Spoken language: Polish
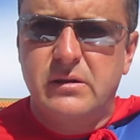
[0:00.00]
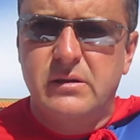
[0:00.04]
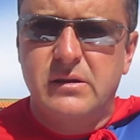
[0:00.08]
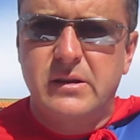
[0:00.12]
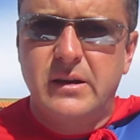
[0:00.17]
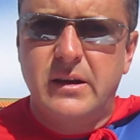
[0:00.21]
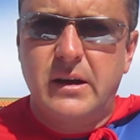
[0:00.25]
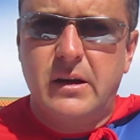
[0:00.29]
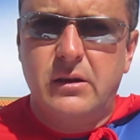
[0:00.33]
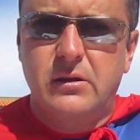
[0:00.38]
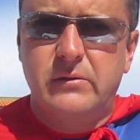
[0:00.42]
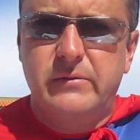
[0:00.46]

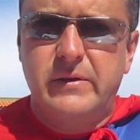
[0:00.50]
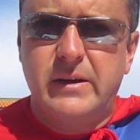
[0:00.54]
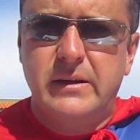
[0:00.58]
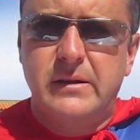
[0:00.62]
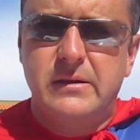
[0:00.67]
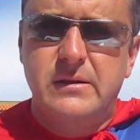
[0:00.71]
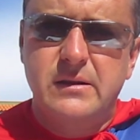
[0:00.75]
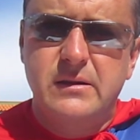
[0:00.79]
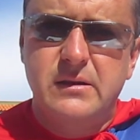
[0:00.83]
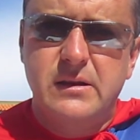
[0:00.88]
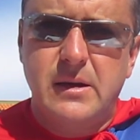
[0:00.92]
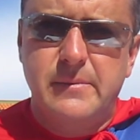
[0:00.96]

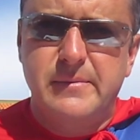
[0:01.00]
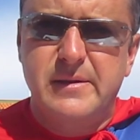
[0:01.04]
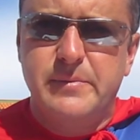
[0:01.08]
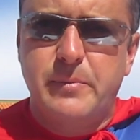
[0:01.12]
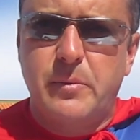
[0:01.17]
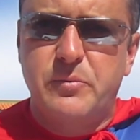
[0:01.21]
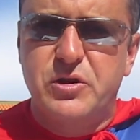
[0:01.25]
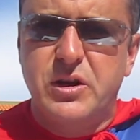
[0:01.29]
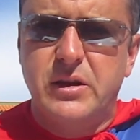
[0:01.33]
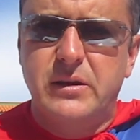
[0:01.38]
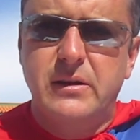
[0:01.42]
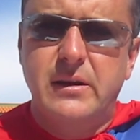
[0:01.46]
zdegradowany system z
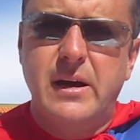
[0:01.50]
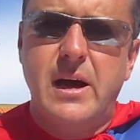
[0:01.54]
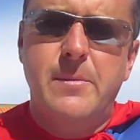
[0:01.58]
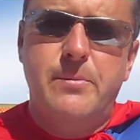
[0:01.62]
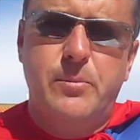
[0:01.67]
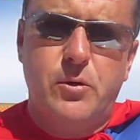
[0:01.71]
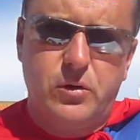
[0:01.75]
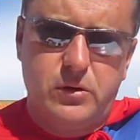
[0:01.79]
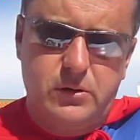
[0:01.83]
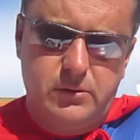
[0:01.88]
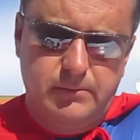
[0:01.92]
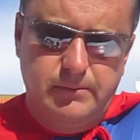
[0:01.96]
poprzednich
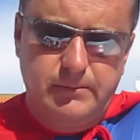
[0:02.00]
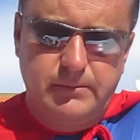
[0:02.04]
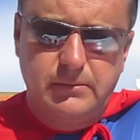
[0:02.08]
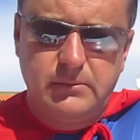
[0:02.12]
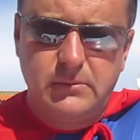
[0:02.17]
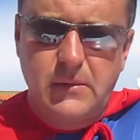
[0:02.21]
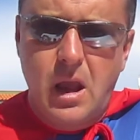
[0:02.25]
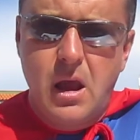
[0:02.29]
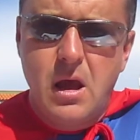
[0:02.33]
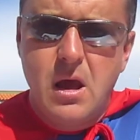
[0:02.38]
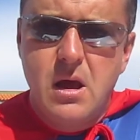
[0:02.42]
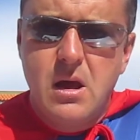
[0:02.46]
epok.
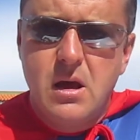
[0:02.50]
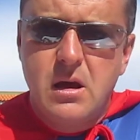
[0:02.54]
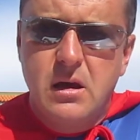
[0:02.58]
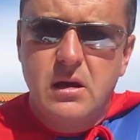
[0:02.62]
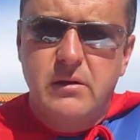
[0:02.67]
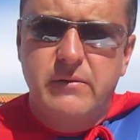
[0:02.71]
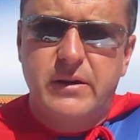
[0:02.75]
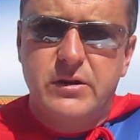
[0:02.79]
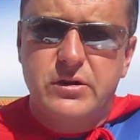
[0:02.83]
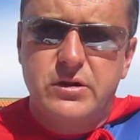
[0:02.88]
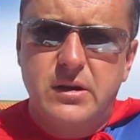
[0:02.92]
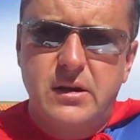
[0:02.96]

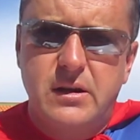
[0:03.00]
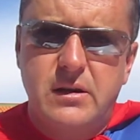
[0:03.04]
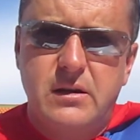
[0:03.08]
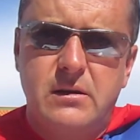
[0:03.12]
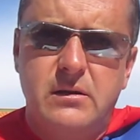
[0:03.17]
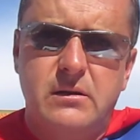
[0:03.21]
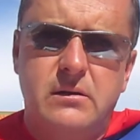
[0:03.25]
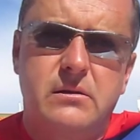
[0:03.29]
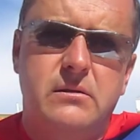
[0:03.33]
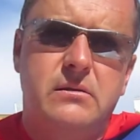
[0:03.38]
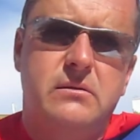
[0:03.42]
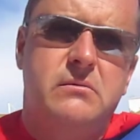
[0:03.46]
I właśnie
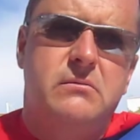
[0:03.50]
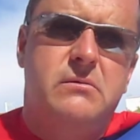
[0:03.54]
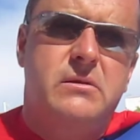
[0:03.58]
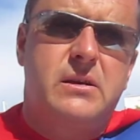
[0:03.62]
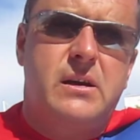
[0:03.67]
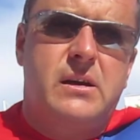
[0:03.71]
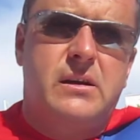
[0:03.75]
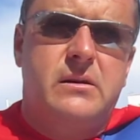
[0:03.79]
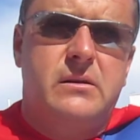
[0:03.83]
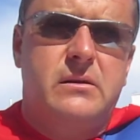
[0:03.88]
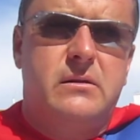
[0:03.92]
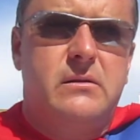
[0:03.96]
e,
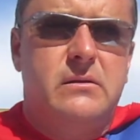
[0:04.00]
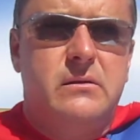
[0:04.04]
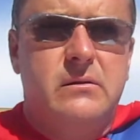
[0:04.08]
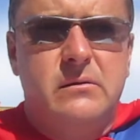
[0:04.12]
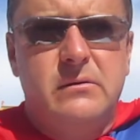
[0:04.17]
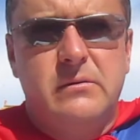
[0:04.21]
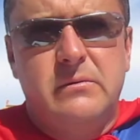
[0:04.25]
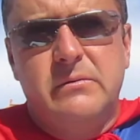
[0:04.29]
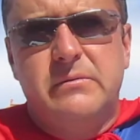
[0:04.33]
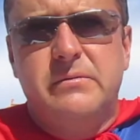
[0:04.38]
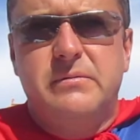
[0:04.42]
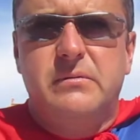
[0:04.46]
jak
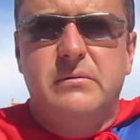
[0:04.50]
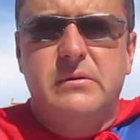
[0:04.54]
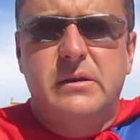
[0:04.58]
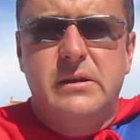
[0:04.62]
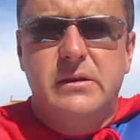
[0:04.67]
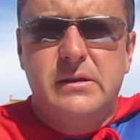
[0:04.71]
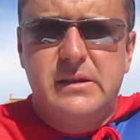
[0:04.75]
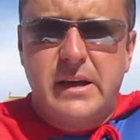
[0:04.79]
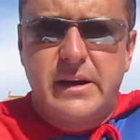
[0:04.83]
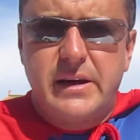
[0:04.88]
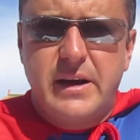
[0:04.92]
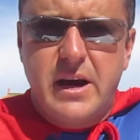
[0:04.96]

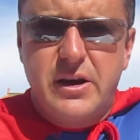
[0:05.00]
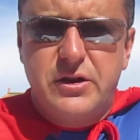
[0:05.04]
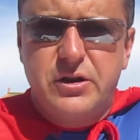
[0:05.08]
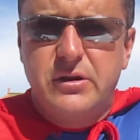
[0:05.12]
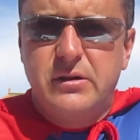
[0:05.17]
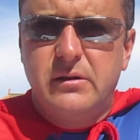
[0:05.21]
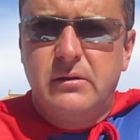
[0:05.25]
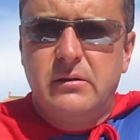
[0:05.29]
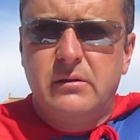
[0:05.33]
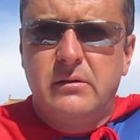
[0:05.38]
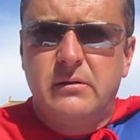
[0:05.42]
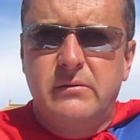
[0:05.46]
e,
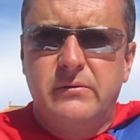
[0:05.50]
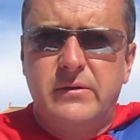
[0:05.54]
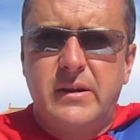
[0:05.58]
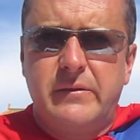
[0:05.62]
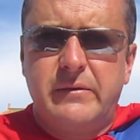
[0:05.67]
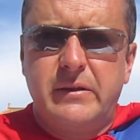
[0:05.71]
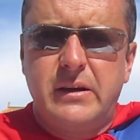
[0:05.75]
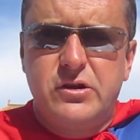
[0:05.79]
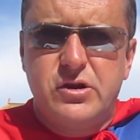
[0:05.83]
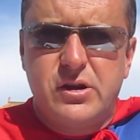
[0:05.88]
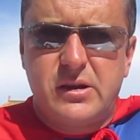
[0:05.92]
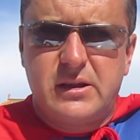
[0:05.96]
Saniasin e, w
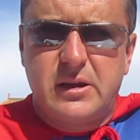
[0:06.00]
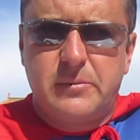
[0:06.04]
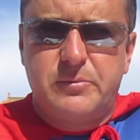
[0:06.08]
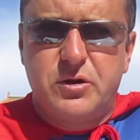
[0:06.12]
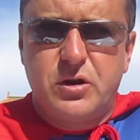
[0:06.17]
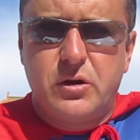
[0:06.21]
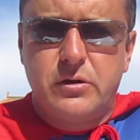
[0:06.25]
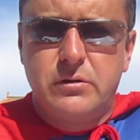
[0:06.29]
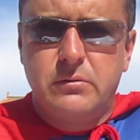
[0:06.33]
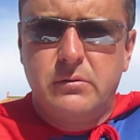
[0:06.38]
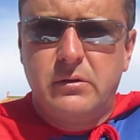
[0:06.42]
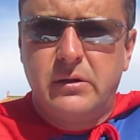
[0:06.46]
dawnych czasach
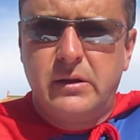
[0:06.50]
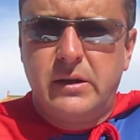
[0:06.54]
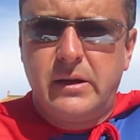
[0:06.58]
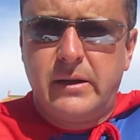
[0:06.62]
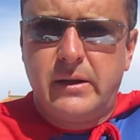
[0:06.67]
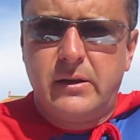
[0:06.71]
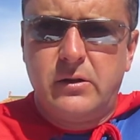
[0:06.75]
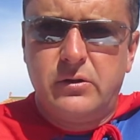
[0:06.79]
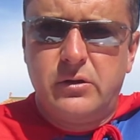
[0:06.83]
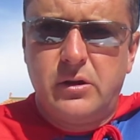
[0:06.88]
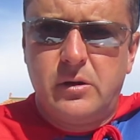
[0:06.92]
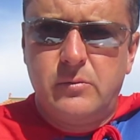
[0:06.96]
przychodził do
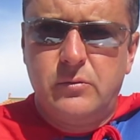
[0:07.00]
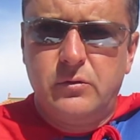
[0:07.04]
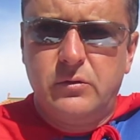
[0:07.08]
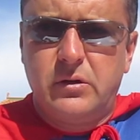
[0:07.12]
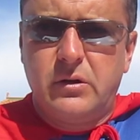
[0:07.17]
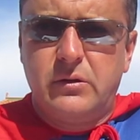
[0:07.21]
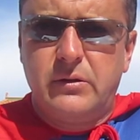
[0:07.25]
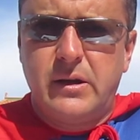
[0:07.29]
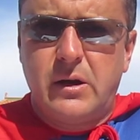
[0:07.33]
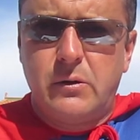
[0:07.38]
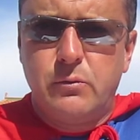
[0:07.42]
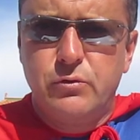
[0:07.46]
danego domu,
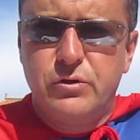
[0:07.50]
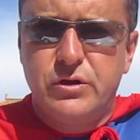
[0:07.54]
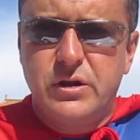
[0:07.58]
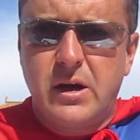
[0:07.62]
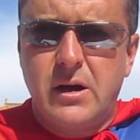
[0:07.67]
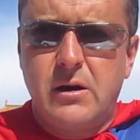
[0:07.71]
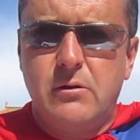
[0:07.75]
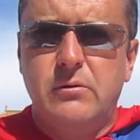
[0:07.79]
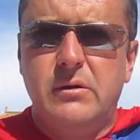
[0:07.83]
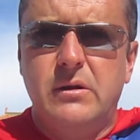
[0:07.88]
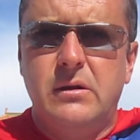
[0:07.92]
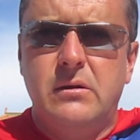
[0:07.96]
to on
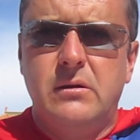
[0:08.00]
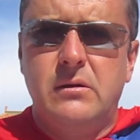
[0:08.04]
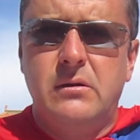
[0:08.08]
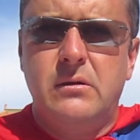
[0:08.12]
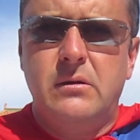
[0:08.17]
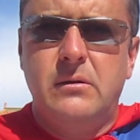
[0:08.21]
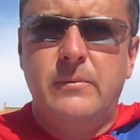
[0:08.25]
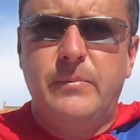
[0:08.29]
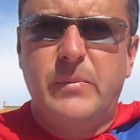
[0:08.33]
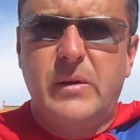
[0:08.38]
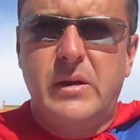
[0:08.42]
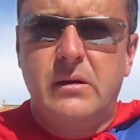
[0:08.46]
nauczał
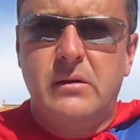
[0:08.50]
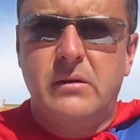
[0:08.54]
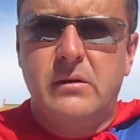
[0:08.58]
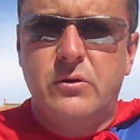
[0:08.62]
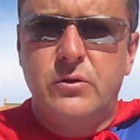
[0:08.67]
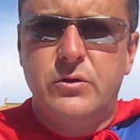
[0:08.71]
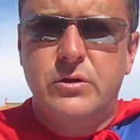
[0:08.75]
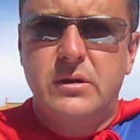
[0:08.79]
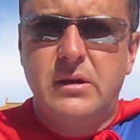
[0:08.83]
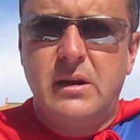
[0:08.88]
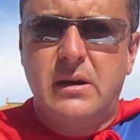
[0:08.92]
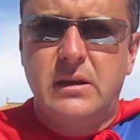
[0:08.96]
i
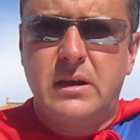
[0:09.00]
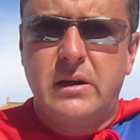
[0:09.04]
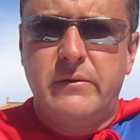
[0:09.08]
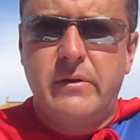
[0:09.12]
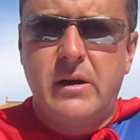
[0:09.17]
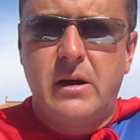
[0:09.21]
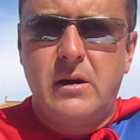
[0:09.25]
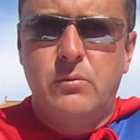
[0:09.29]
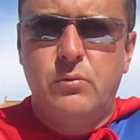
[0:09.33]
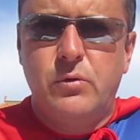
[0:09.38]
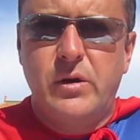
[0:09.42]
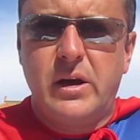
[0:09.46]
rodzina
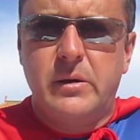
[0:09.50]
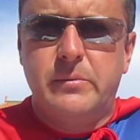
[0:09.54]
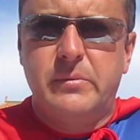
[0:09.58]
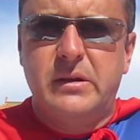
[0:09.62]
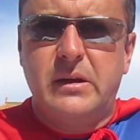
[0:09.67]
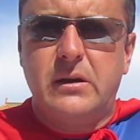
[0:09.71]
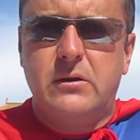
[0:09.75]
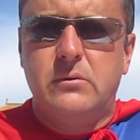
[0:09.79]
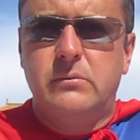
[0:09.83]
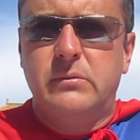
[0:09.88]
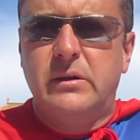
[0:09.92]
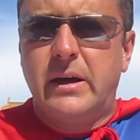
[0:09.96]
dawała mu jakby
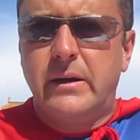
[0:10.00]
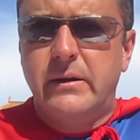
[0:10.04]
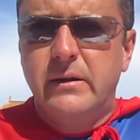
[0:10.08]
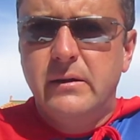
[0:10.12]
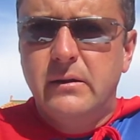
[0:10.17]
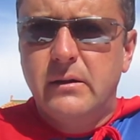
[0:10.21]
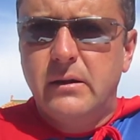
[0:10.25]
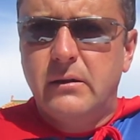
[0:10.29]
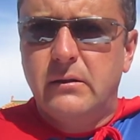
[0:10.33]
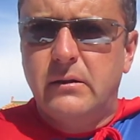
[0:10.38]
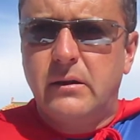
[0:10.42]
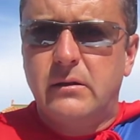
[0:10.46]
taką
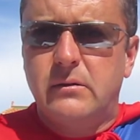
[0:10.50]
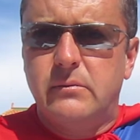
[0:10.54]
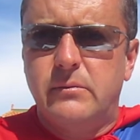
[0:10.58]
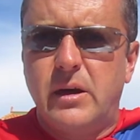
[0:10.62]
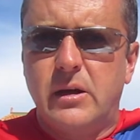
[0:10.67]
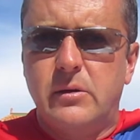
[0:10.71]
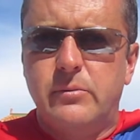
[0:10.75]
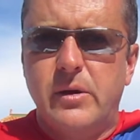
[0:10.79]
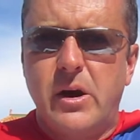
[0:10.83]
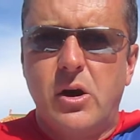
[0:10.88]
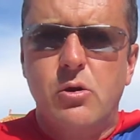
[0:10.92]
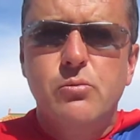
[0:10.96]
daninę, taką
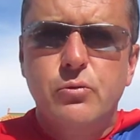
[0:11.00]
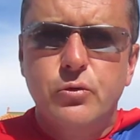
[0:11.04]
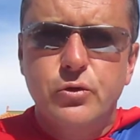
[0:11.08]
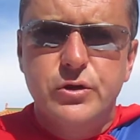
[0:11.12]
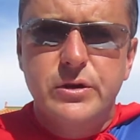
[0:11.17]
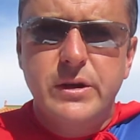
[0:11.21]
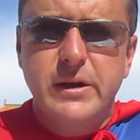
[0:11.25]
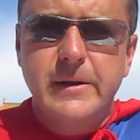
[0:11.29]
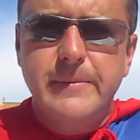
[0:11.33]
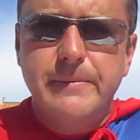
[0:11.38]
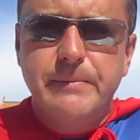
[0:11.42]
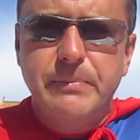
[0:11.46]
jakby
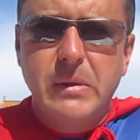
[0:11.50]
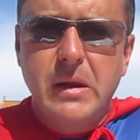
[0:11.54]
jałmużnę